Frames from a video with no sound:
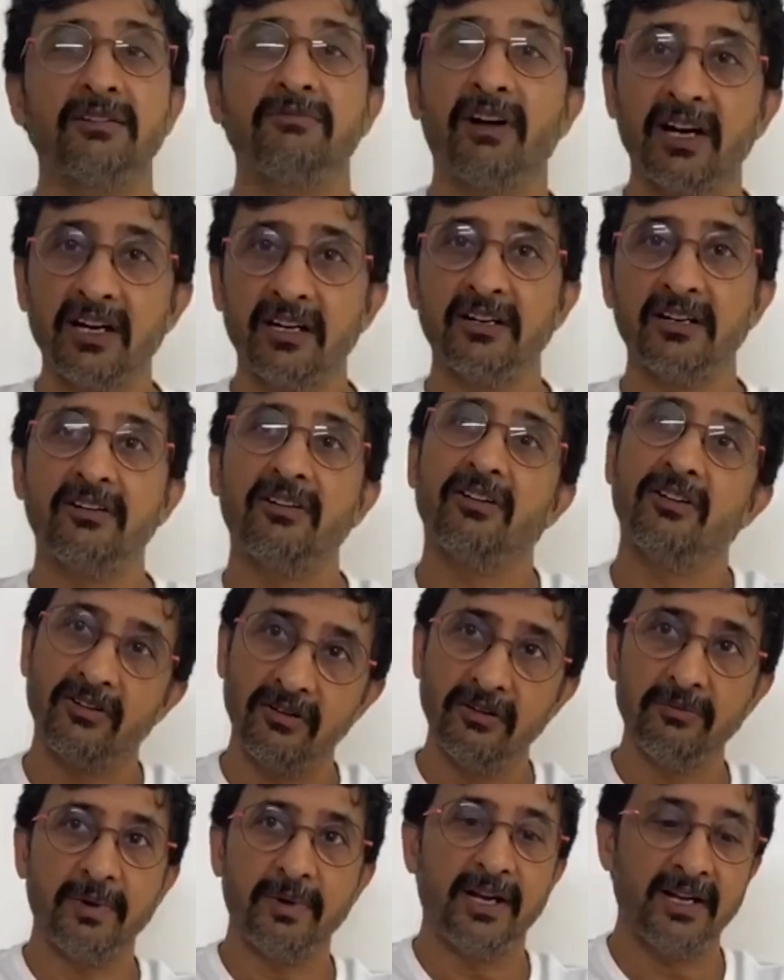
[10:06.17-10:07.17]

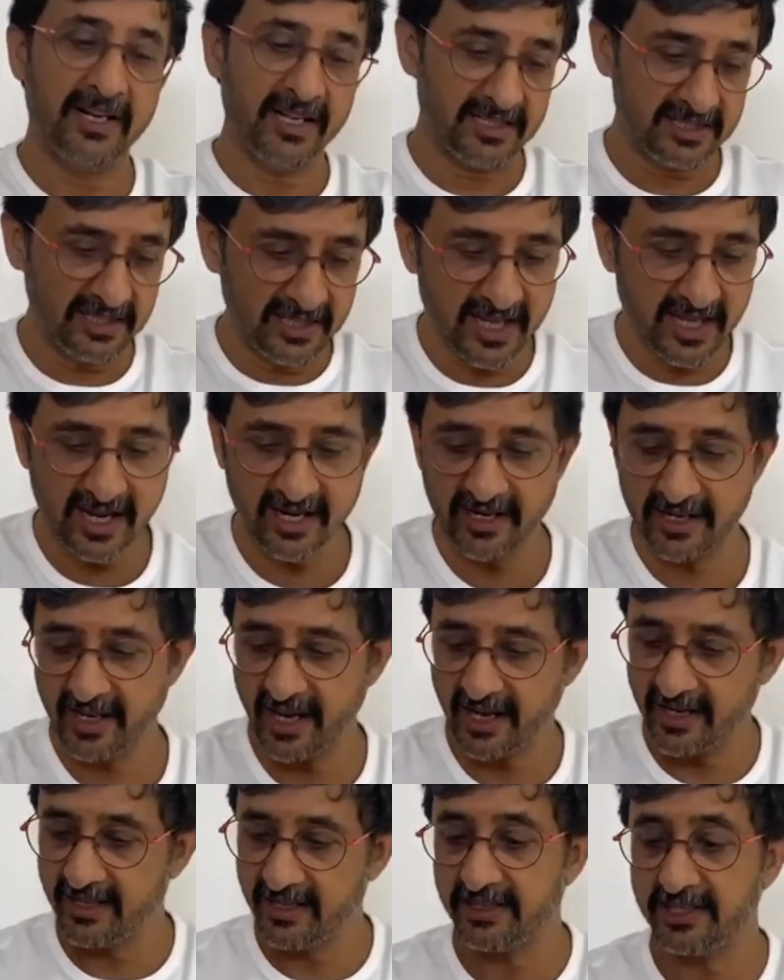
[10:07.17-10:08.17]
వంటింట్లోనో పెట్టేసి డైరెక్ట్గా
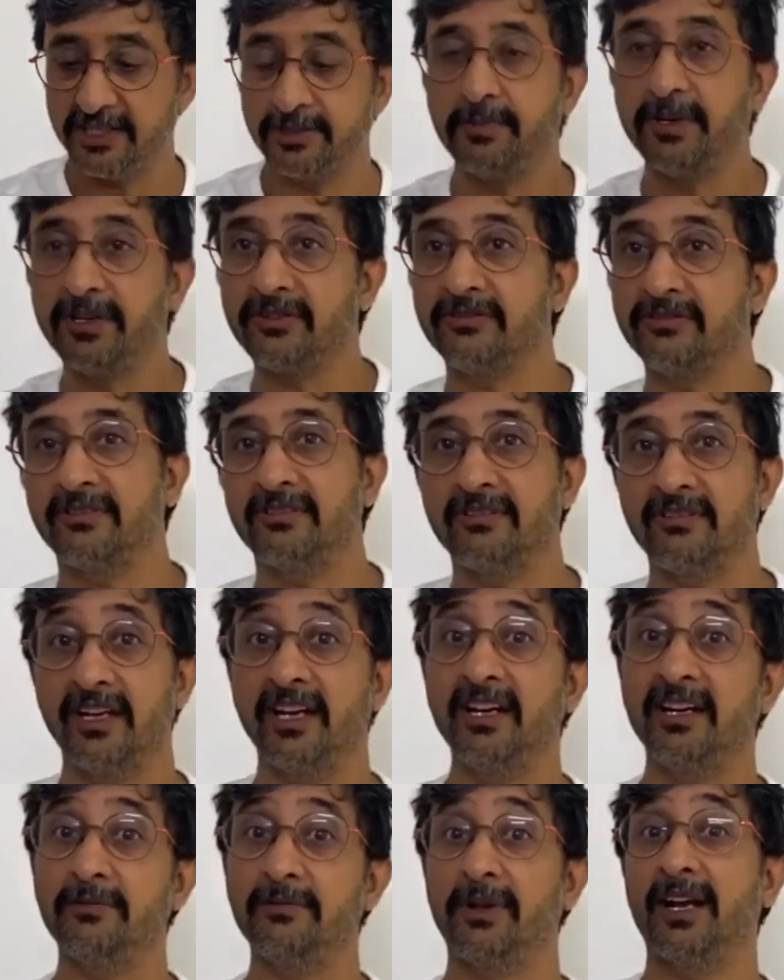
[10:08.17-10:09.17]
ఐదు తీసి పెట్టుకున్నాం
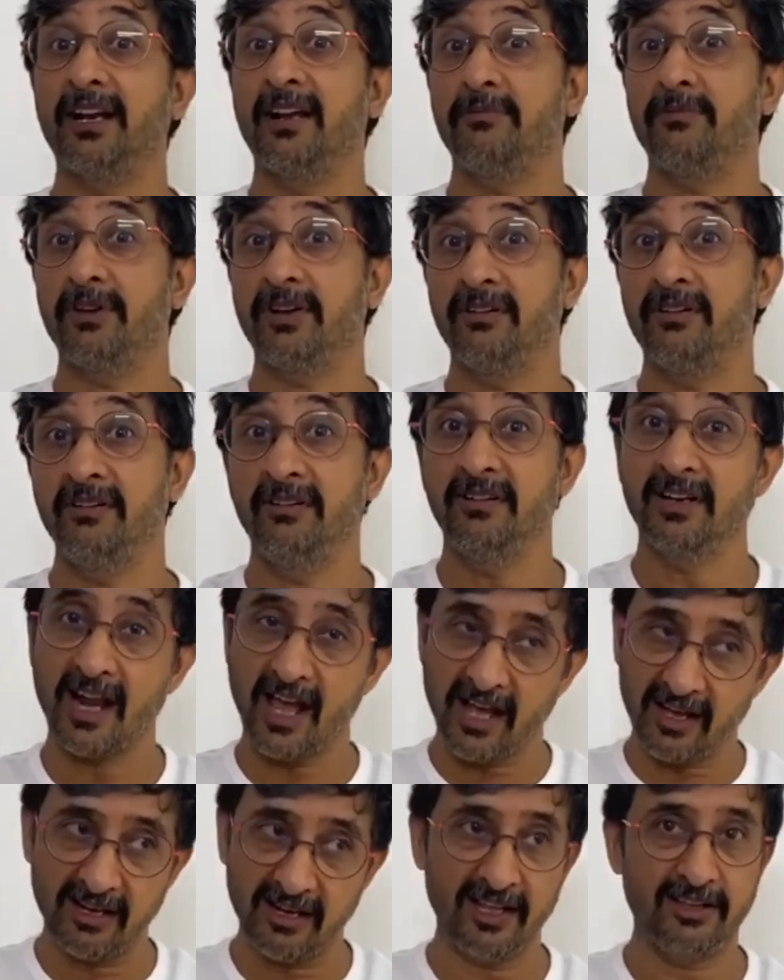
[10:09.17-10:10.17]
ఏంటి మన నమ్మకం
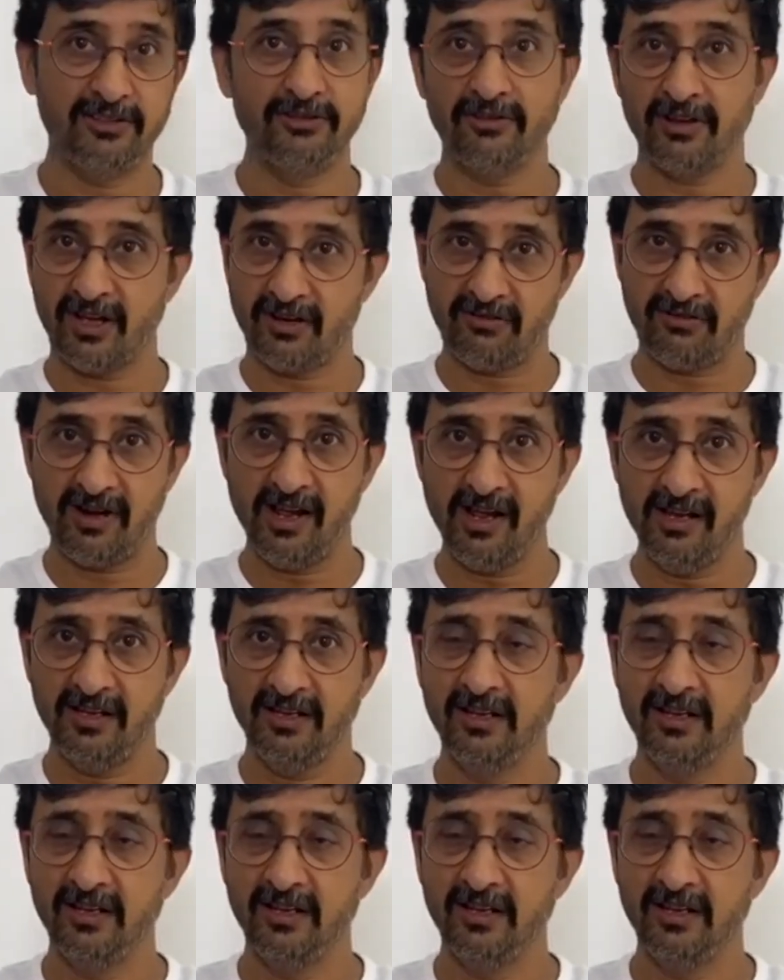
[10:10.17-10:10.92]
నాకు లేదు కరోనా